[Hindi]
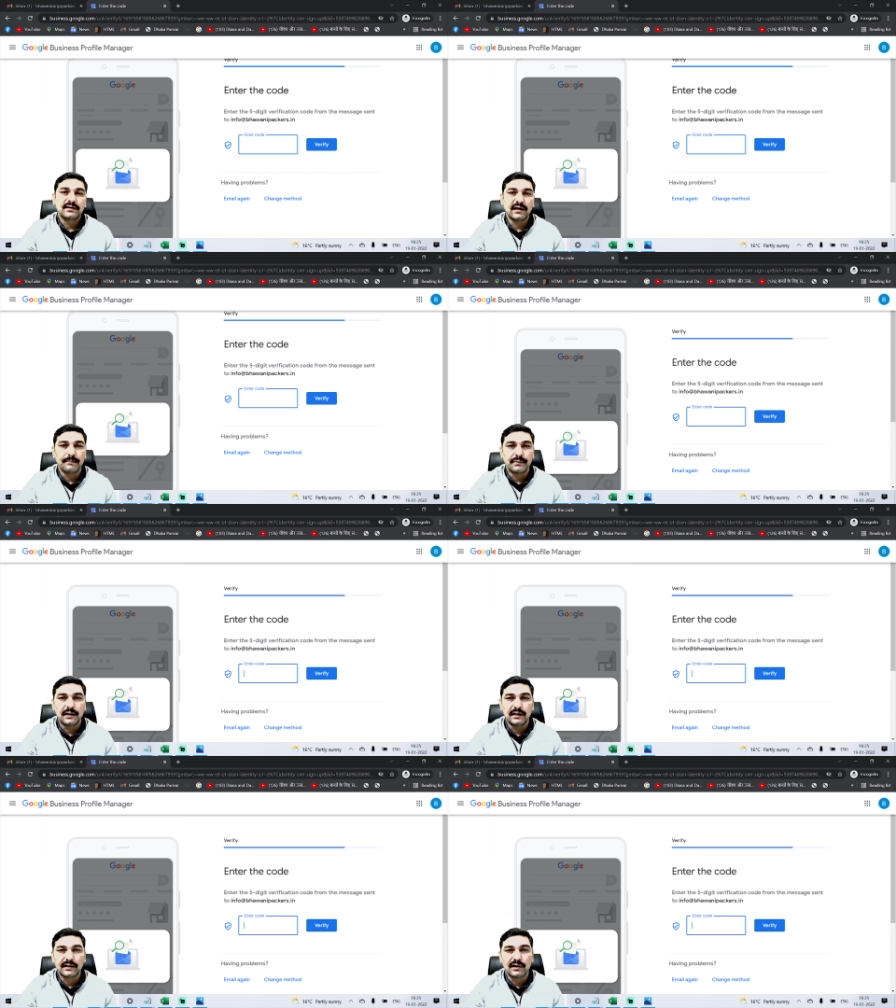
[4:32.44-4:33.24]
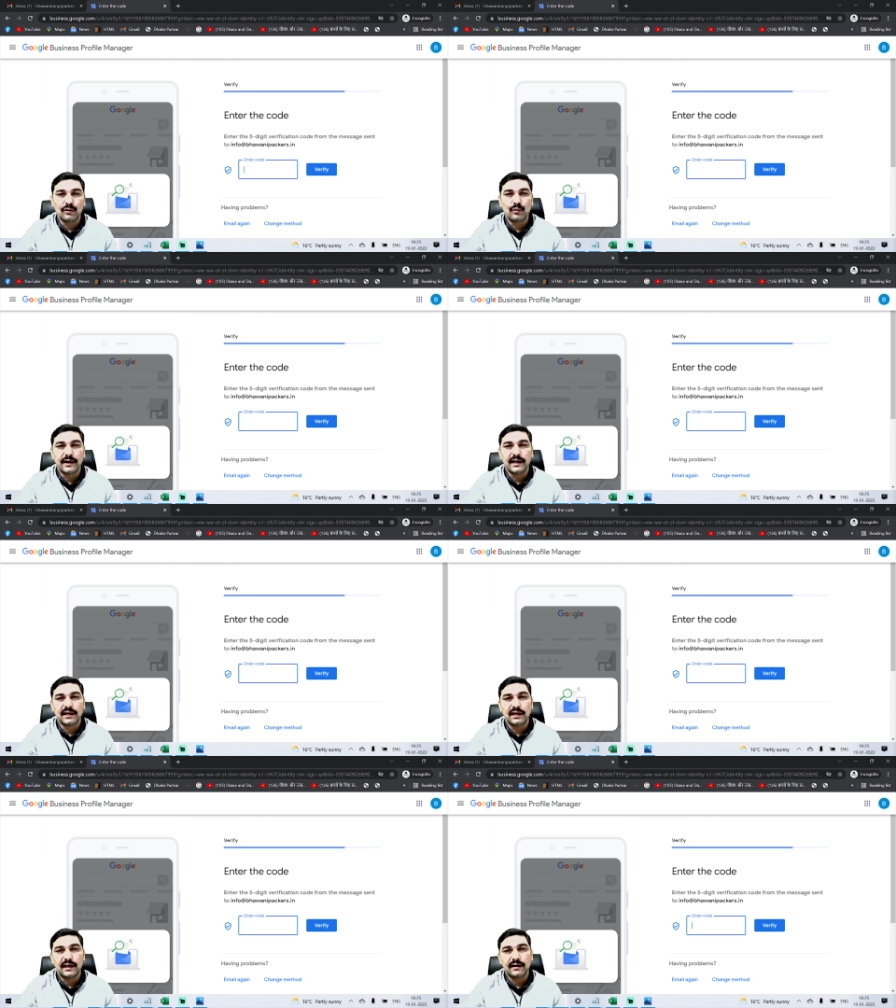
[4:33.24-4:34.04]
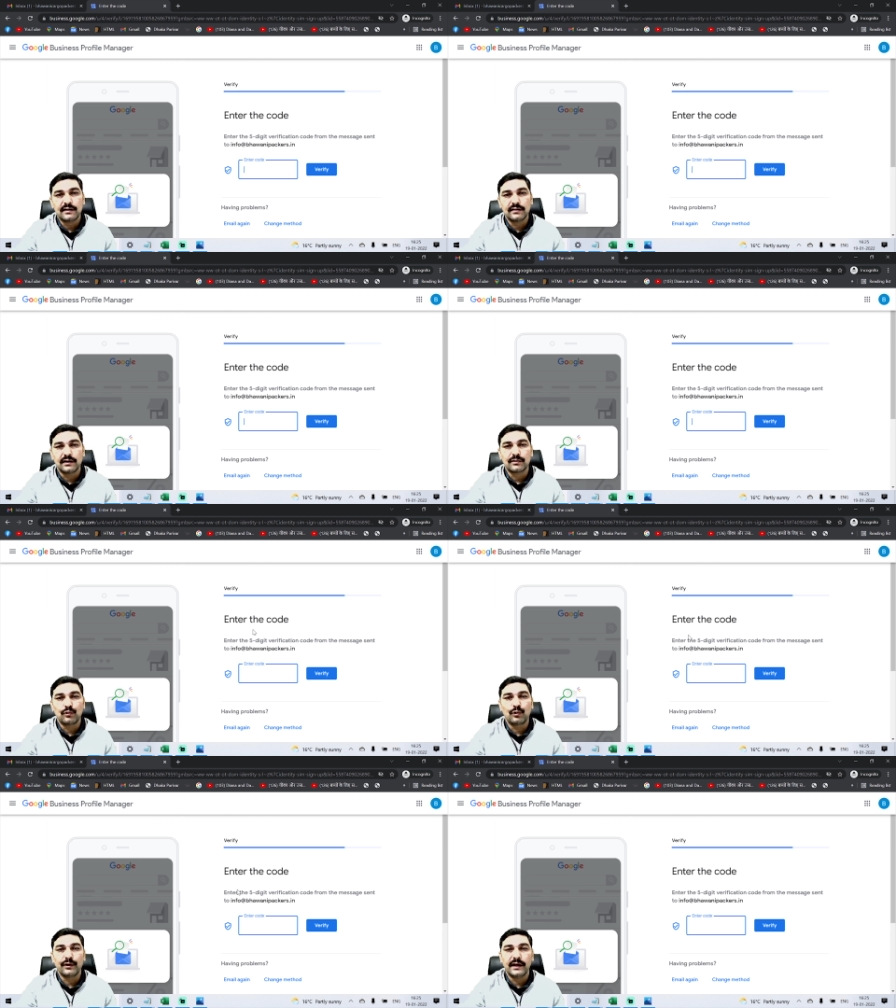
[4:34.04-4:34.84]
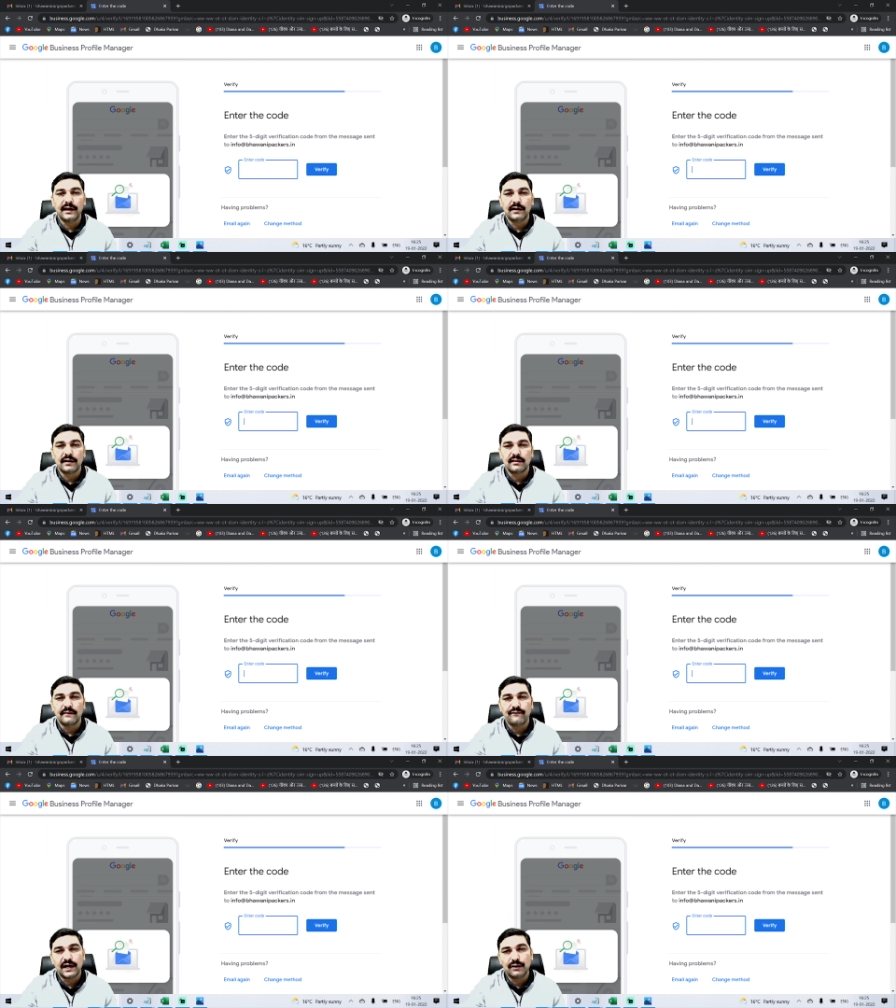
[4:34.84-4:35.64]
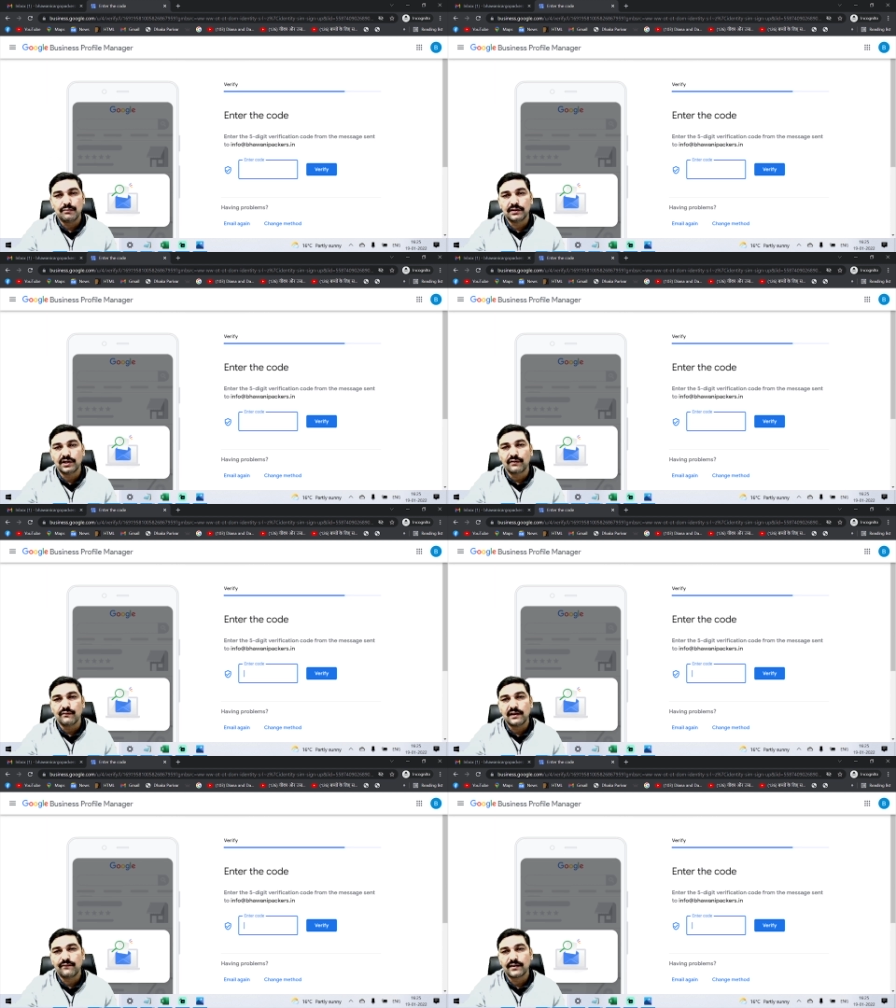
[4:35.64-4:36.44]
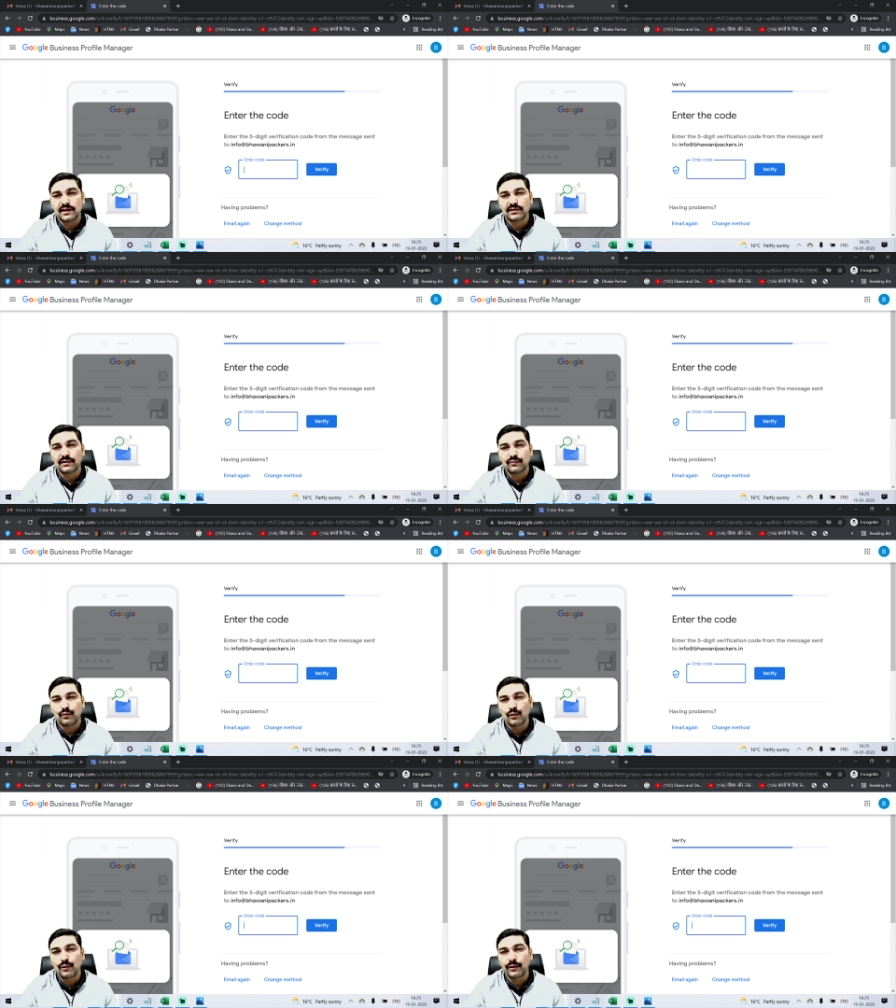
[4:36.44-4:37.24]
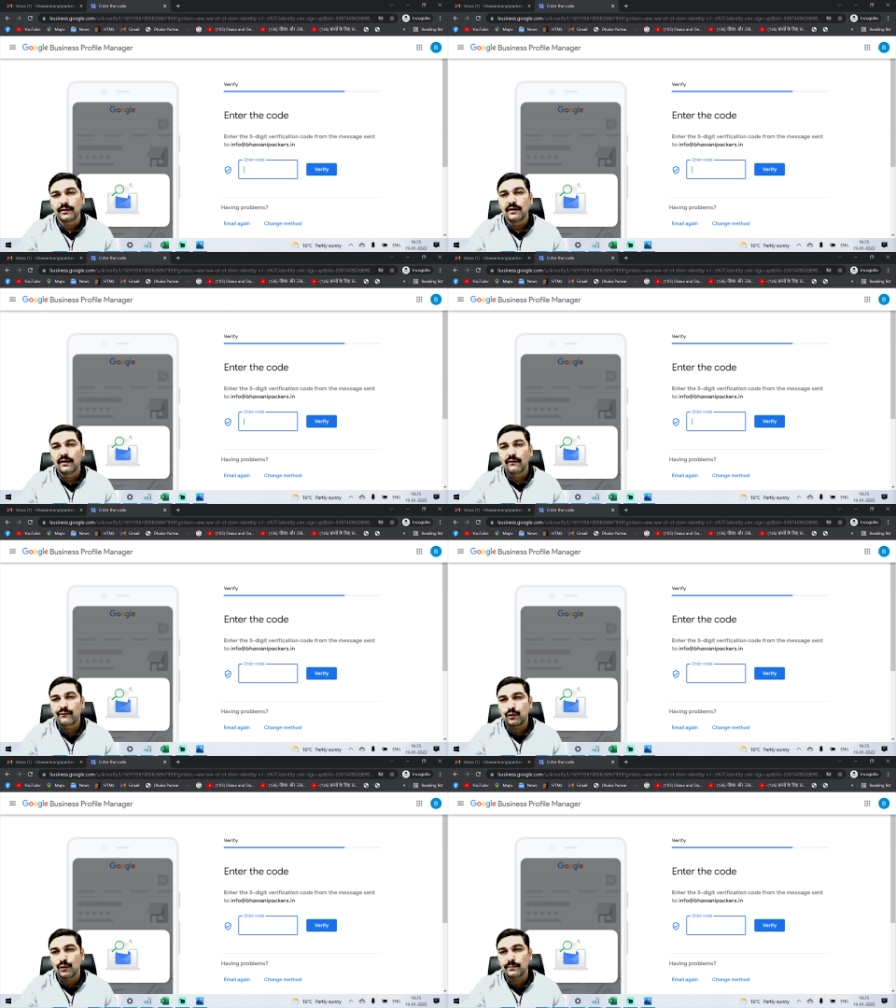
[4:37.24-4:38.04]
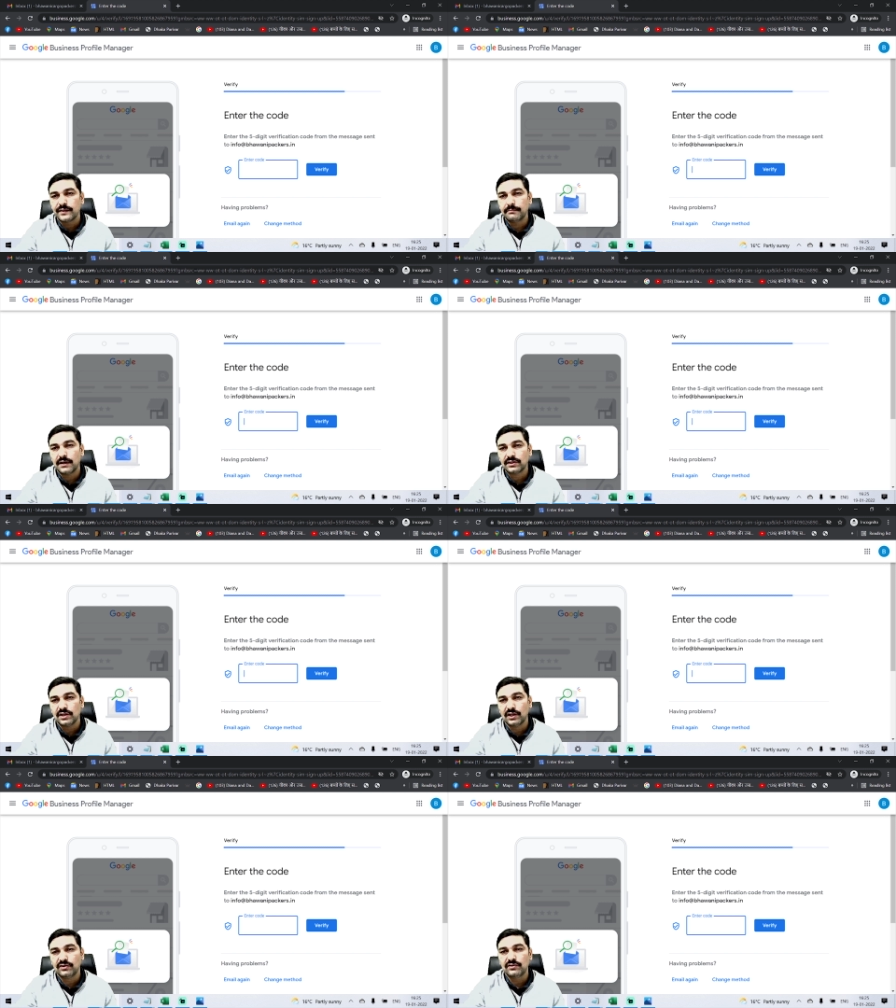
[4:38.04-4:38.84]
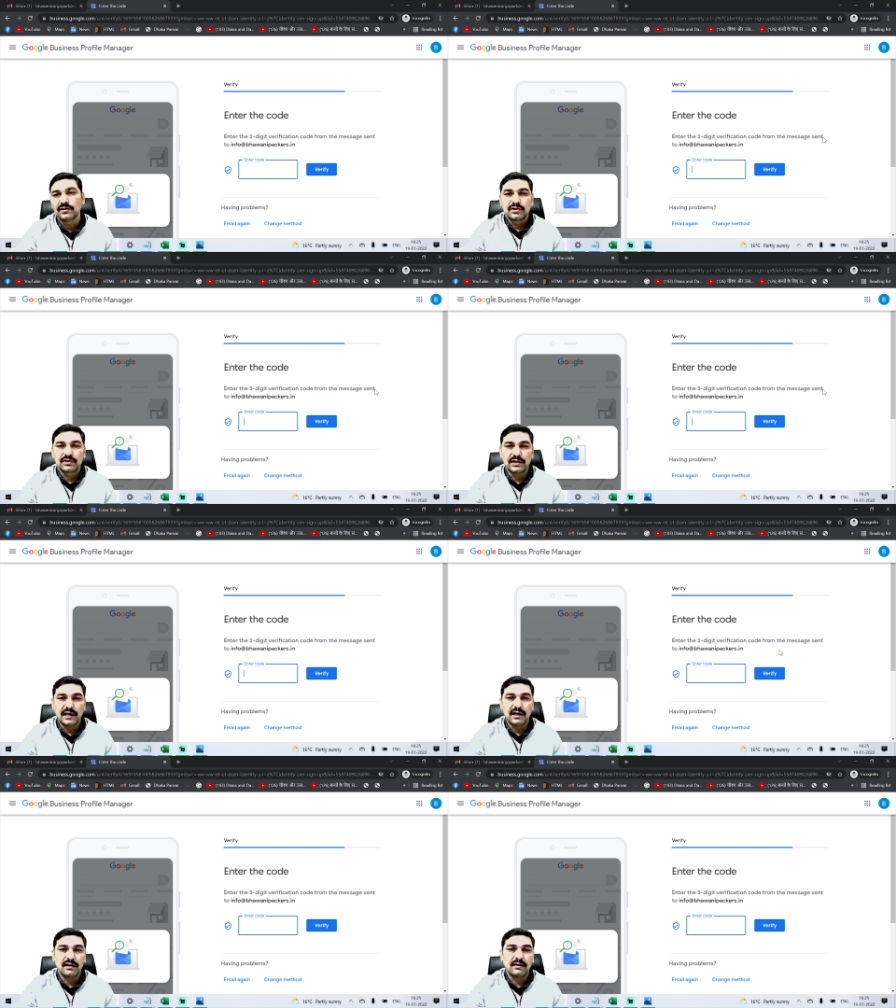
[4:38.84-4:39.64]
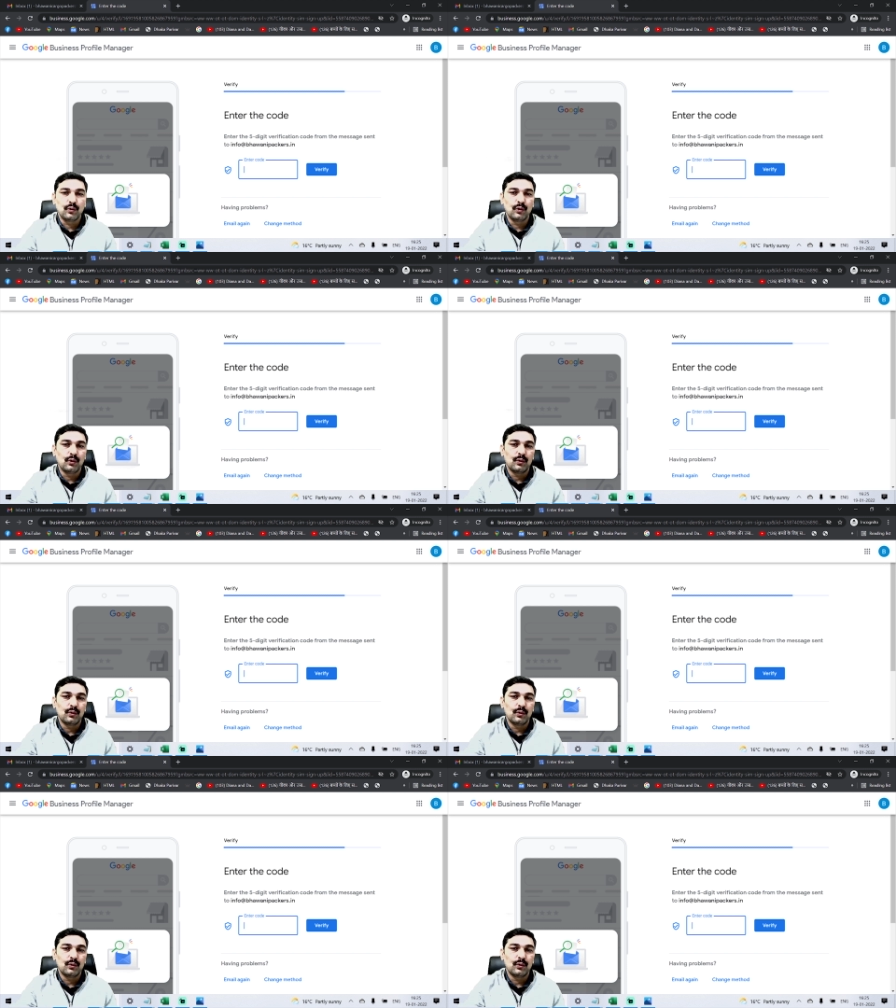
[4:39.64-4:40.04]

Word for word: यहाँ पर लिखा हुआ है कि एंटर द कोड एंटर द फाइव डिजिट वेरिफिकेशन कोड फ्रॉम द मैसेज सेंड टू